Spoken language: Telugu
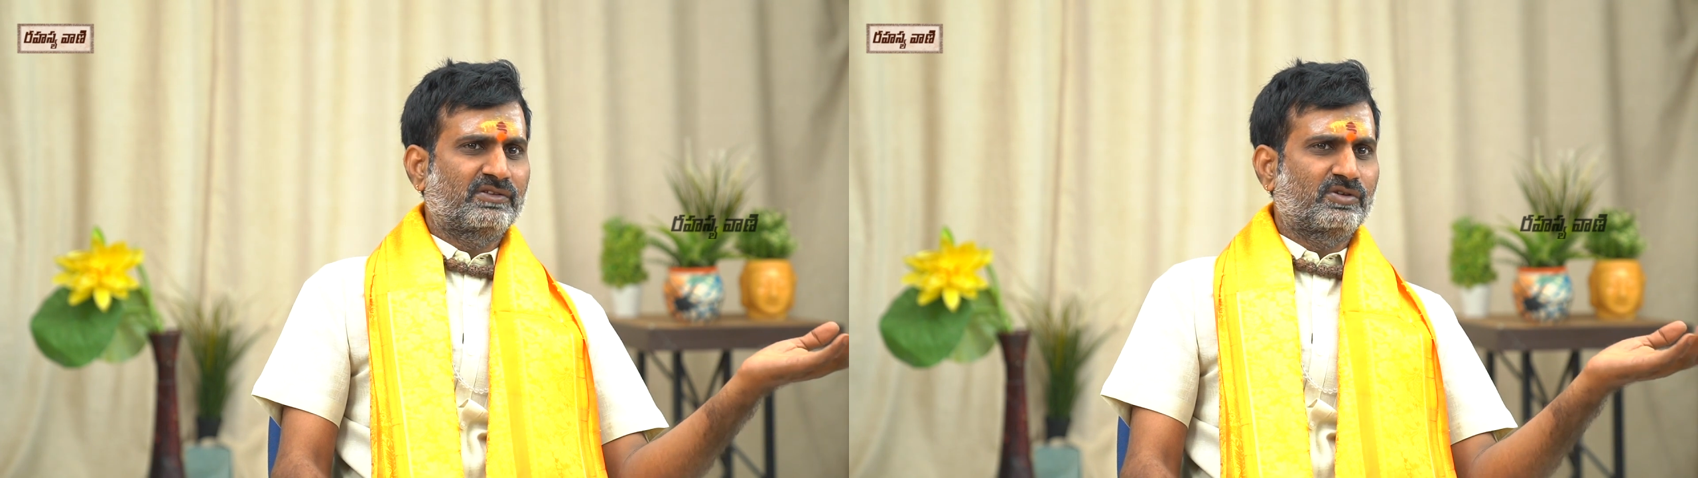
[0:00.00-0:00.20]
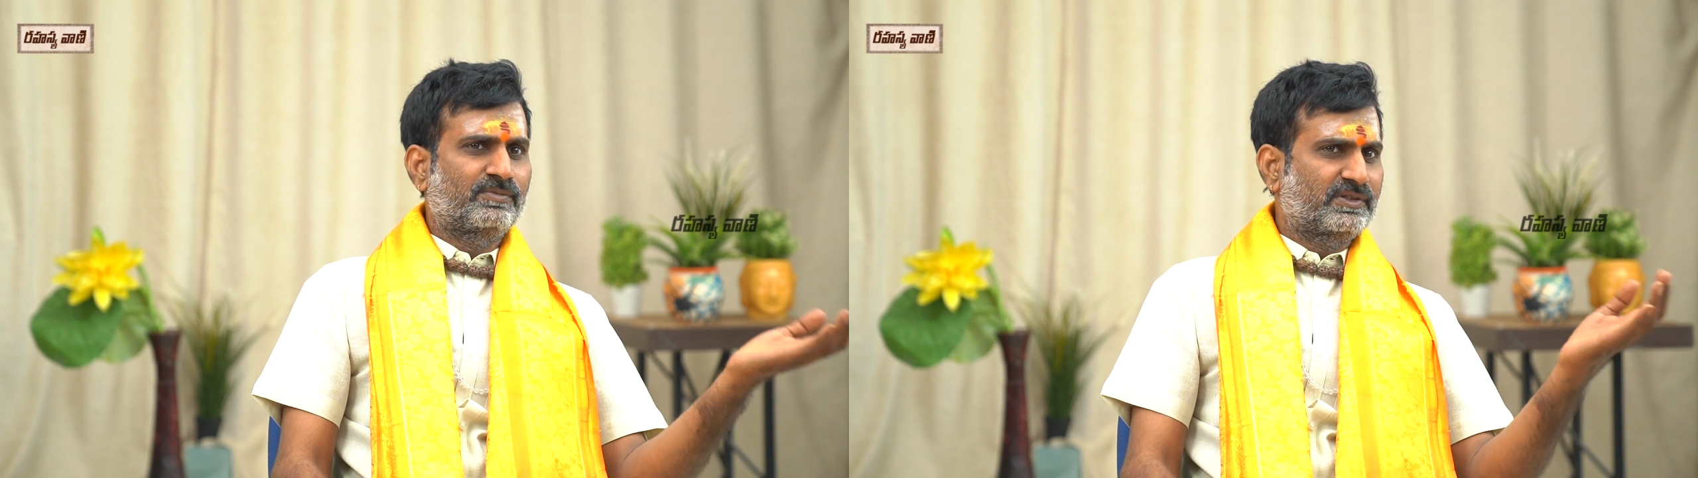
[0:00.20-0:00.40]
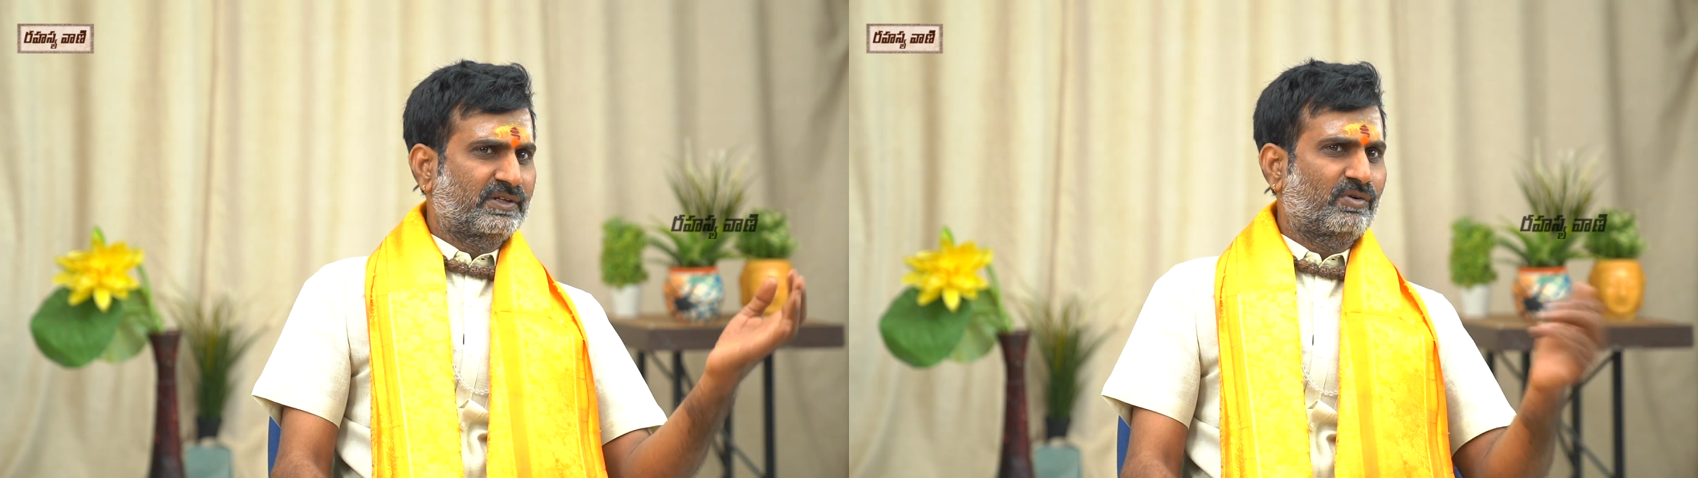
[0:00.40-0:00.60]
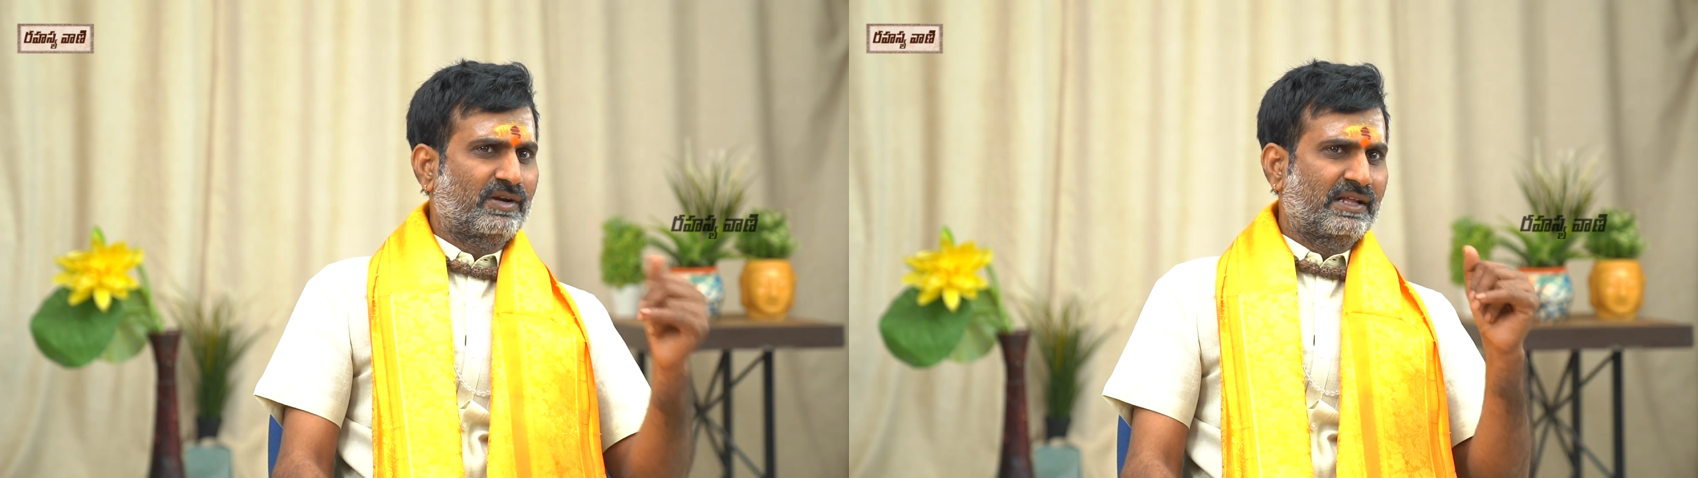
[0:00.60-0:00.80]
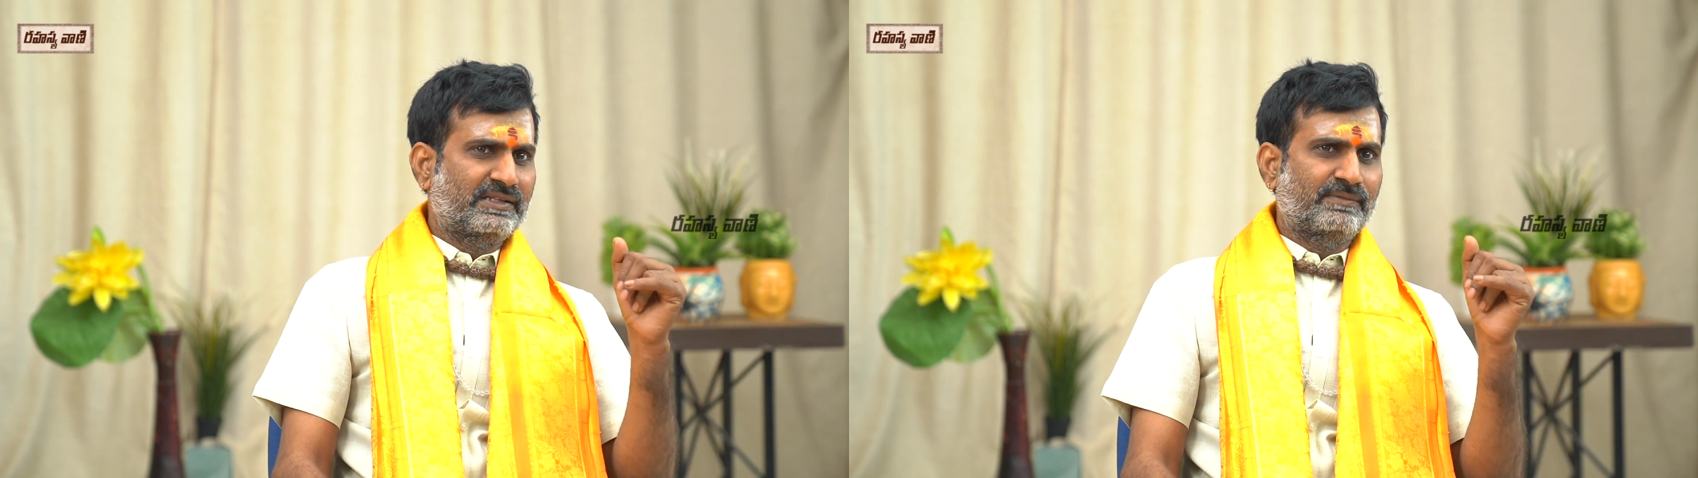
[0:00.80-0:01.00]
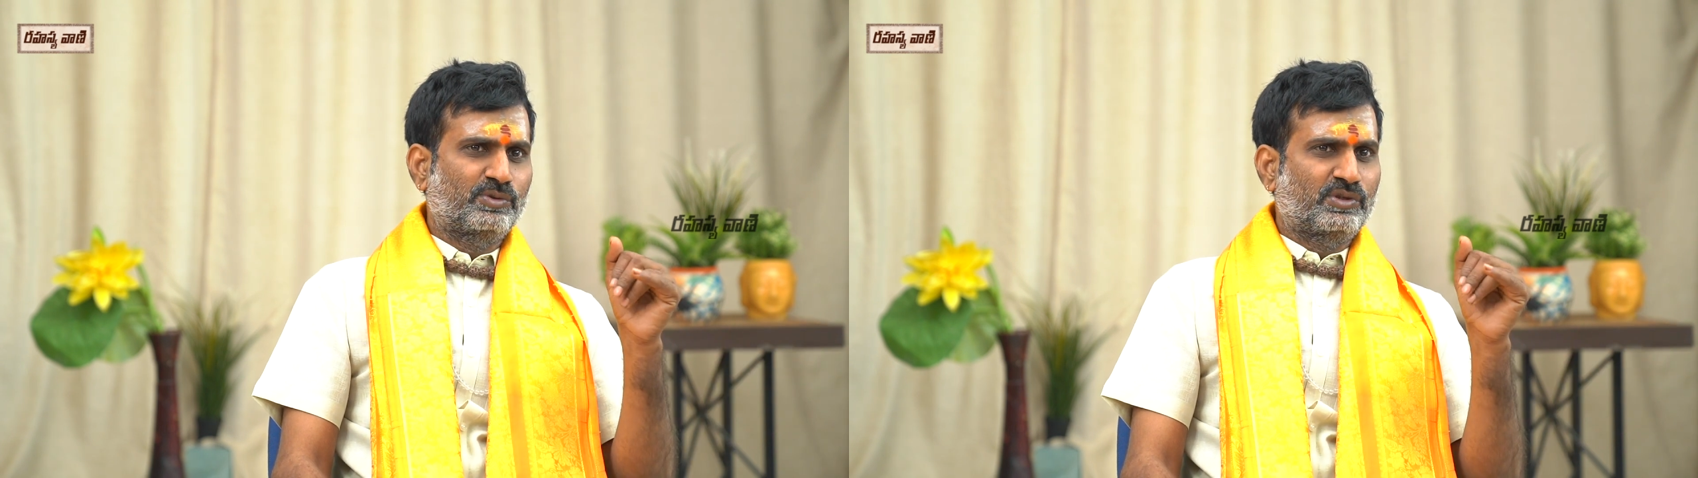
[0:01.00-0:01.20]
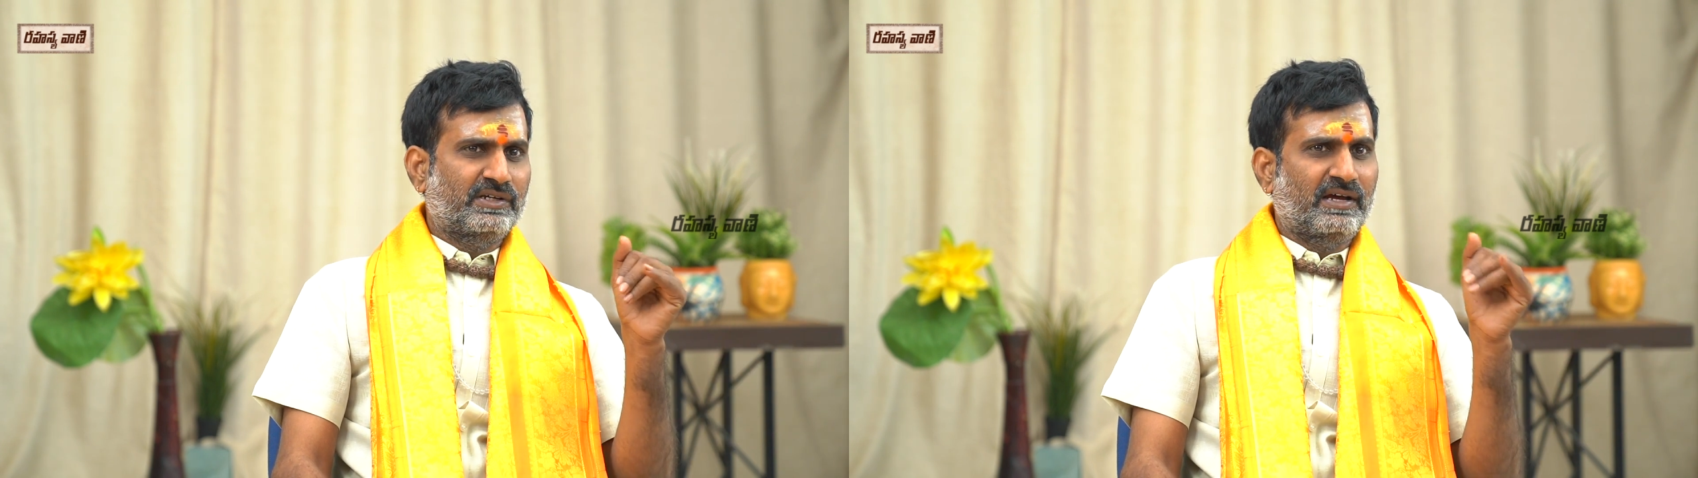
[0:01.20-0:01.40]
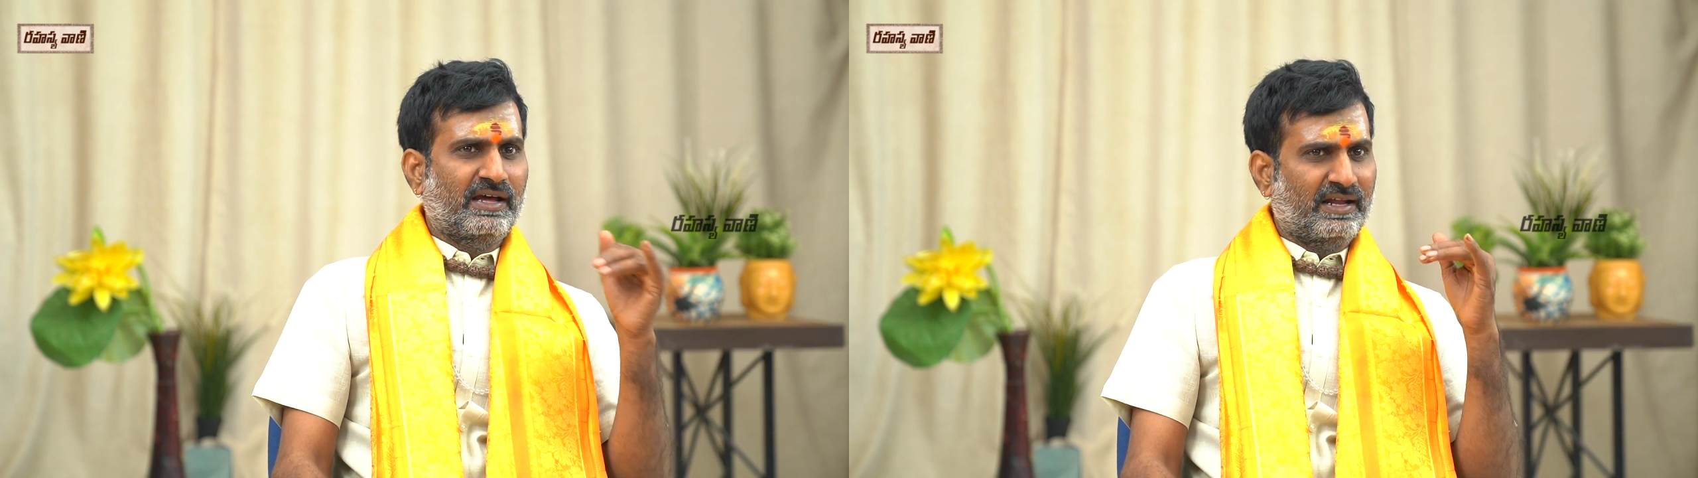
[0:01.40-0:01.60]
ఎంతో పుట్టుకు కూడా అంతే పుట్టుక